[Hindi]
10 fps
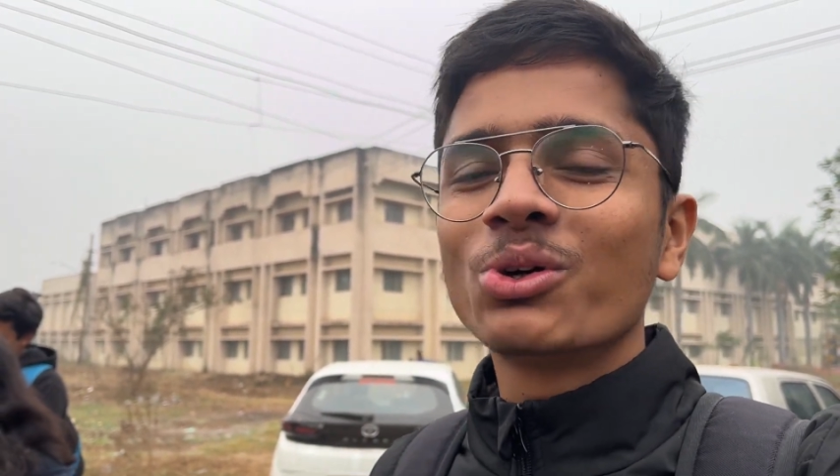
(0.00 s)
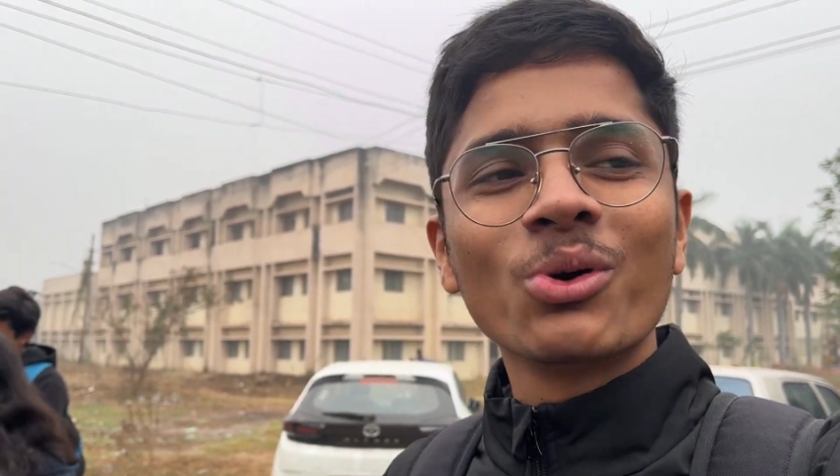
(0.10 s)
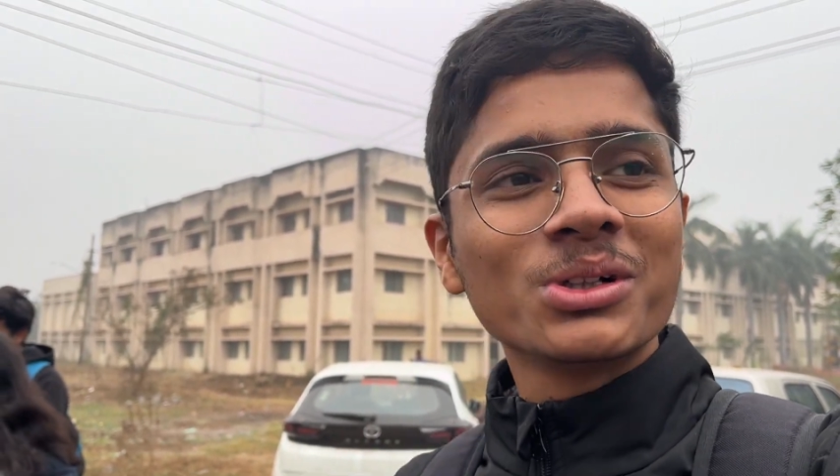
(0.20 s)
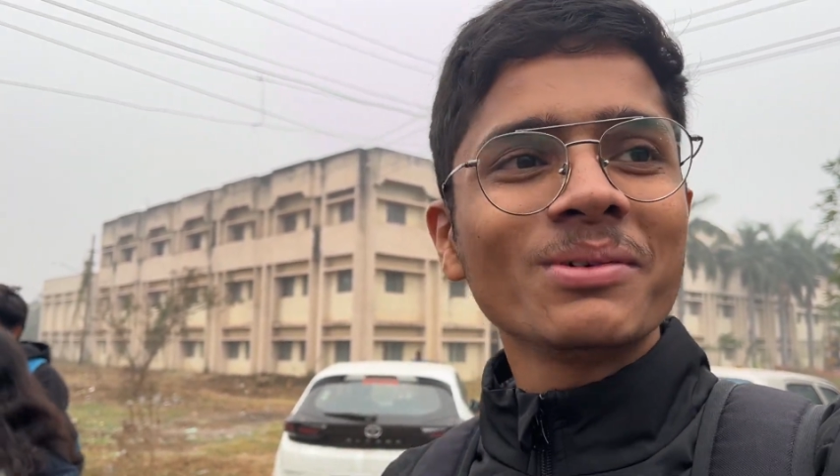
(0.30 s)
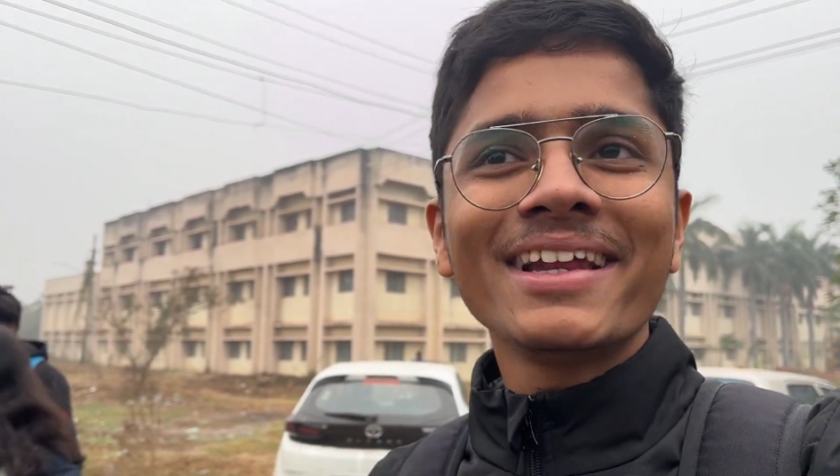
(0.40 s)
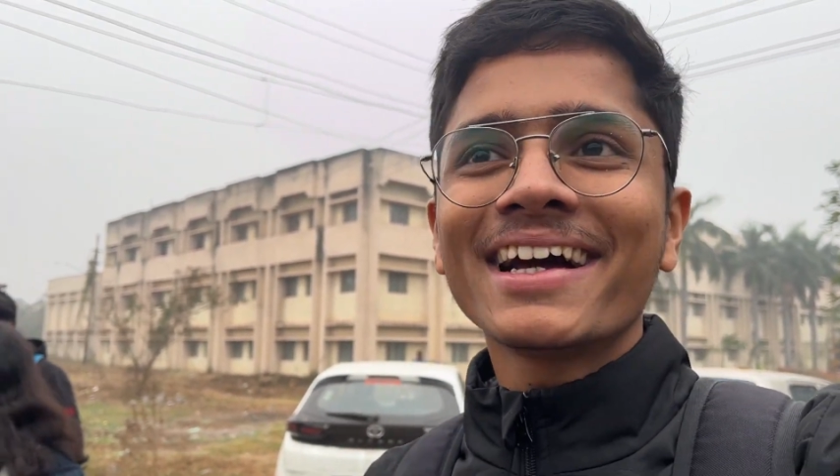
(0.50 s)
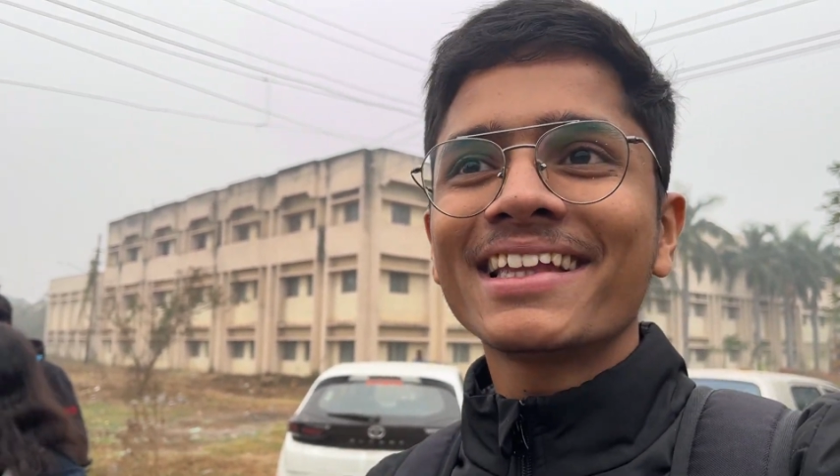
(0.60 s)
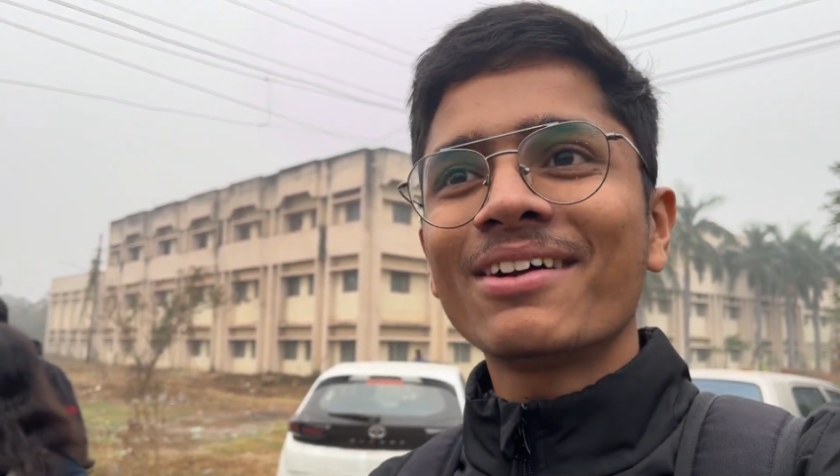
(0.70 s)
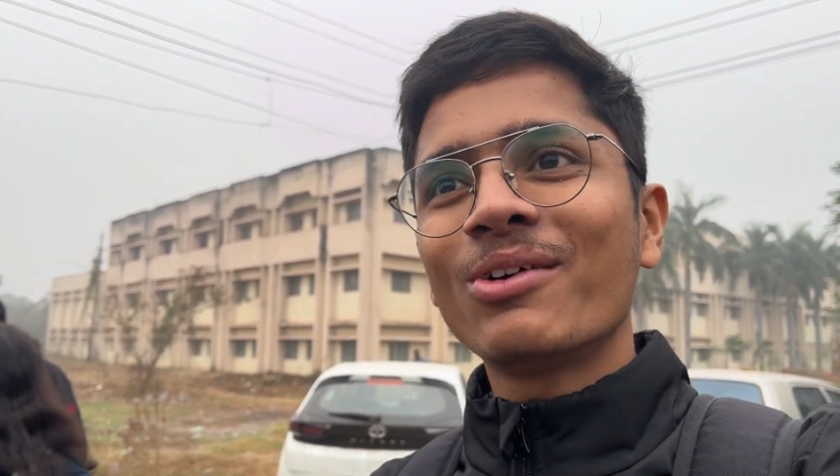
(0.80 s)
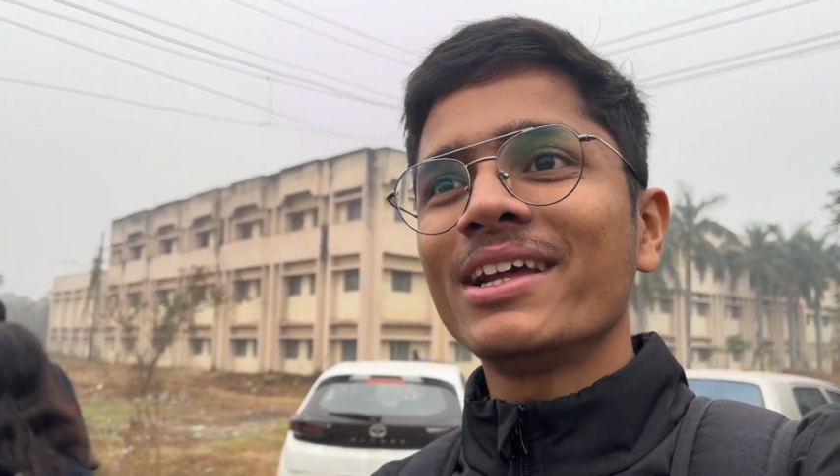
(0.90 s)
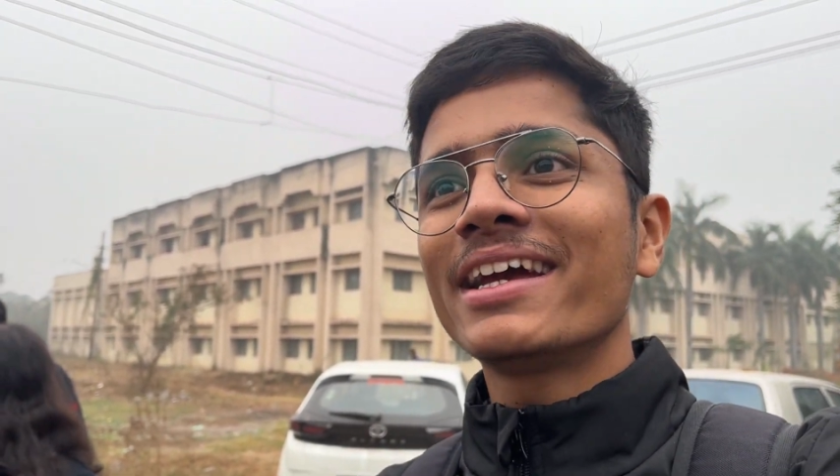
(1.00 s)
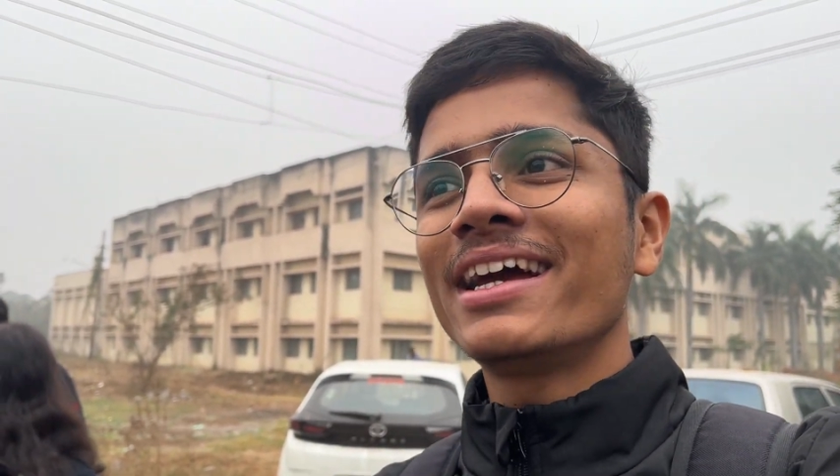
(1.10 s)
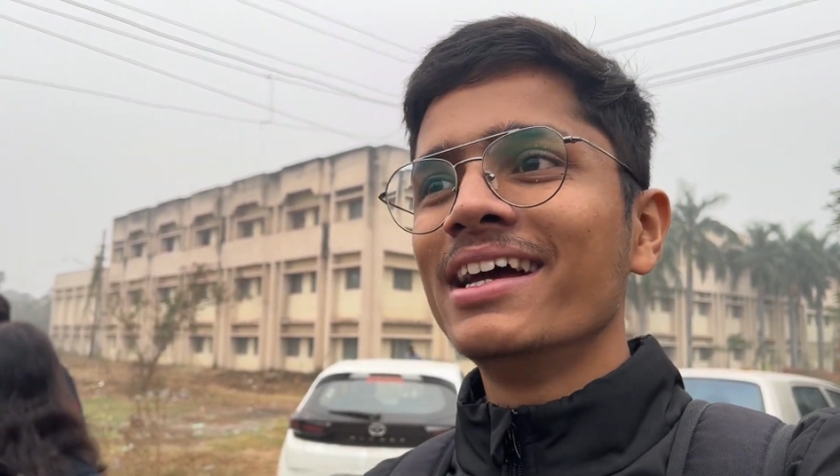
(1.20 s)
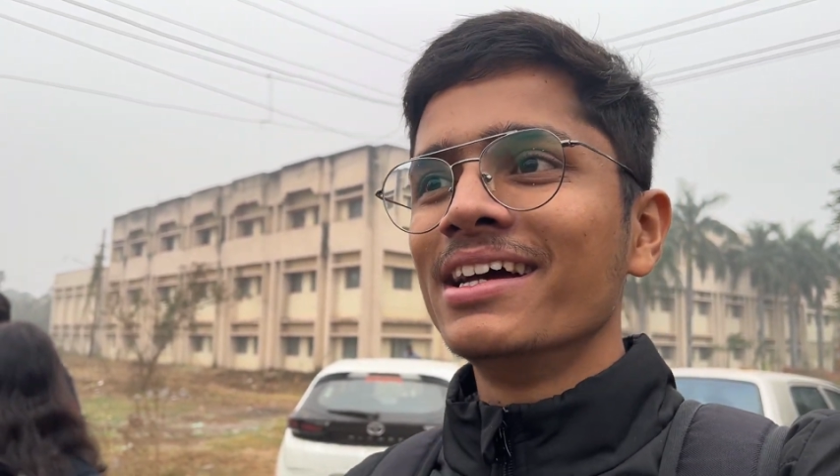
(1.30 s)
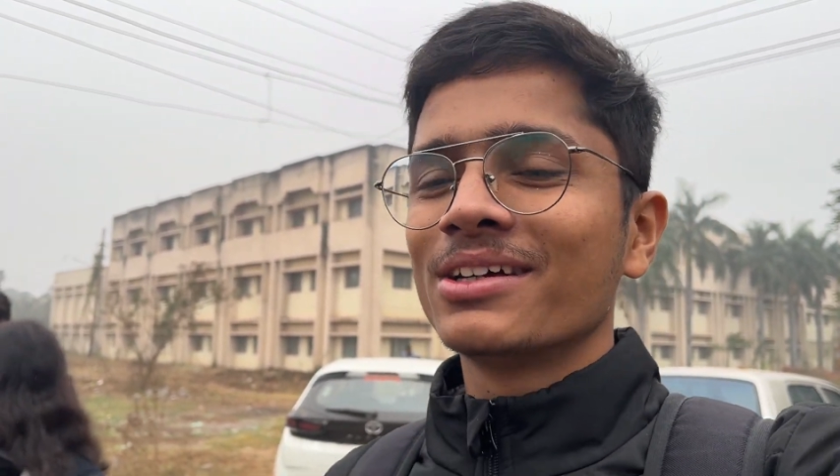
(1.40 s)
जो नोट्स में लिखा था ना वो लिखे
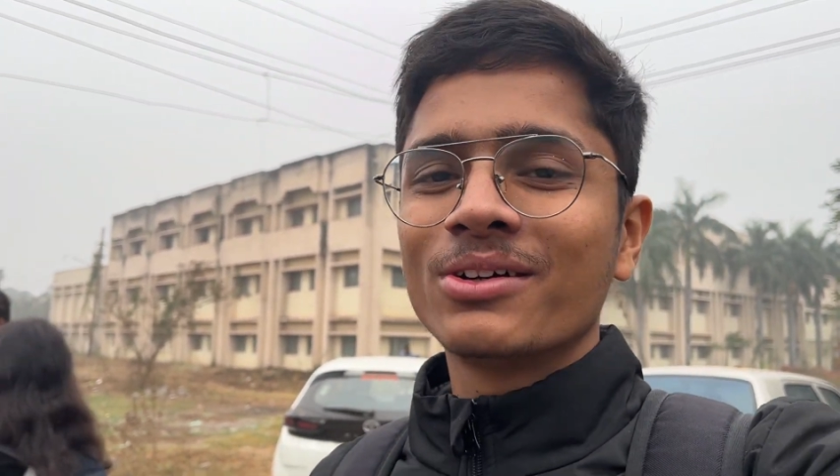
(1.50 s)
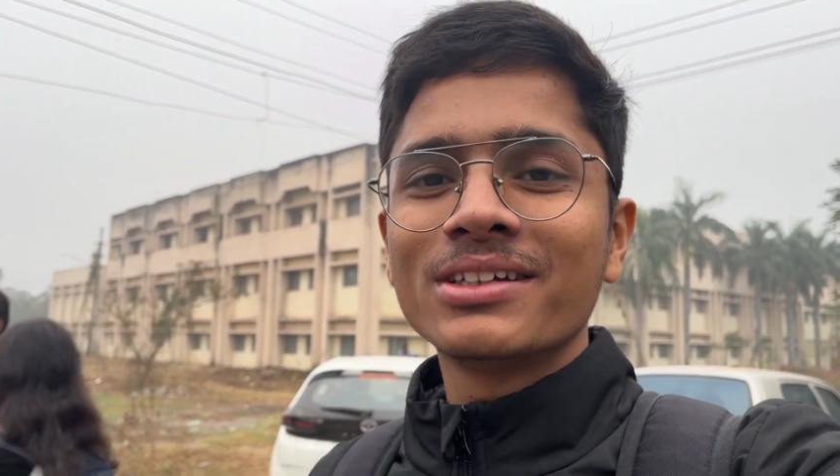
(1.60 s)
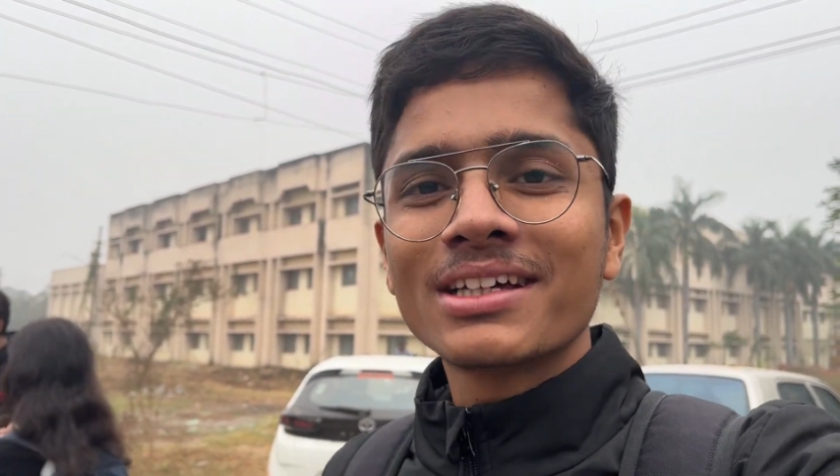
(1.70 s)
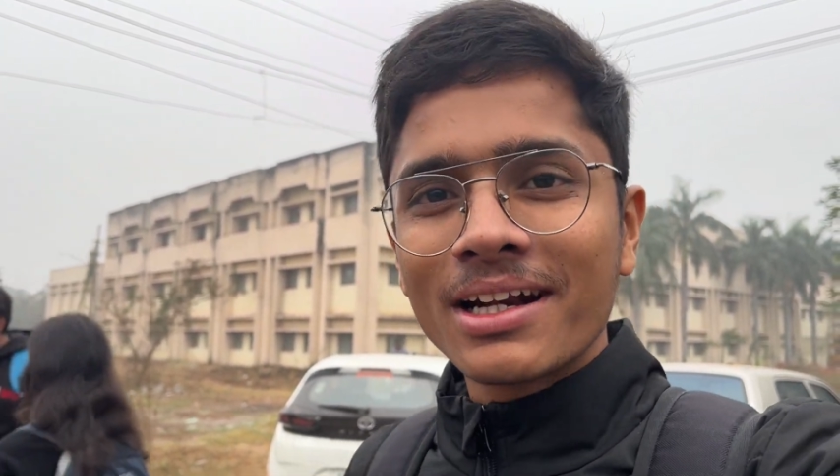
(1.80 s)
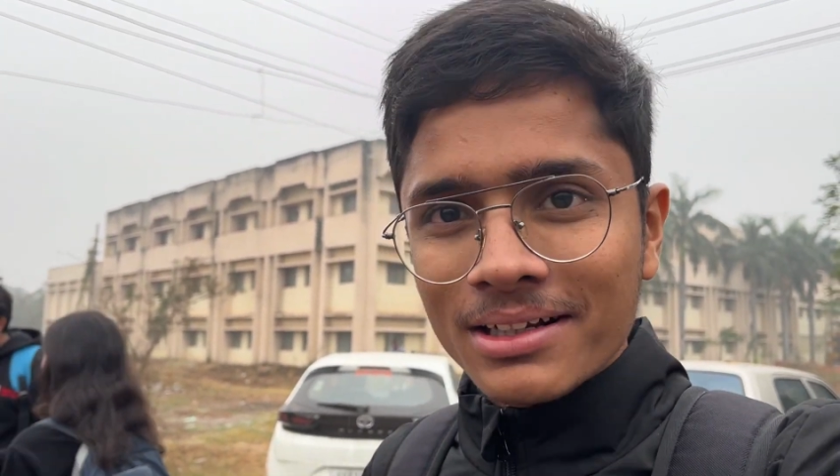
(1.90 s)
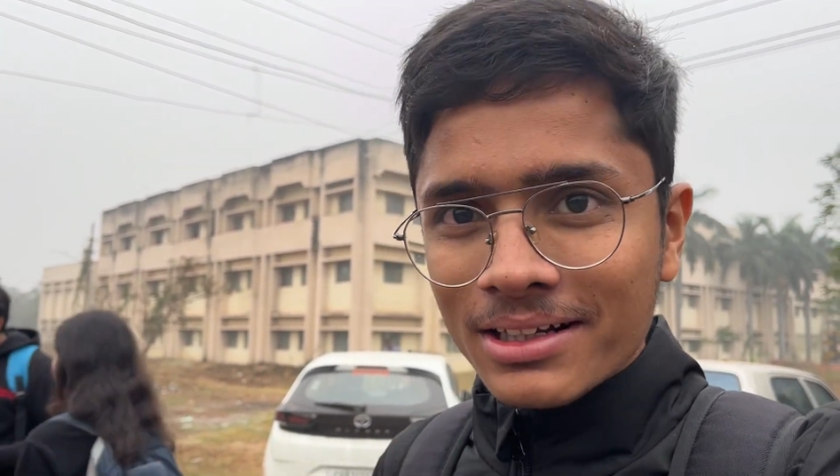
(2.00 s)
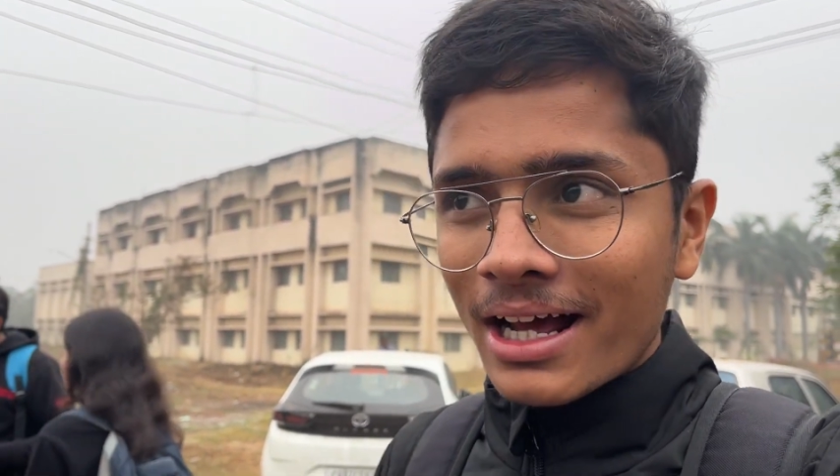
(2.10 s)
क्योंकि सर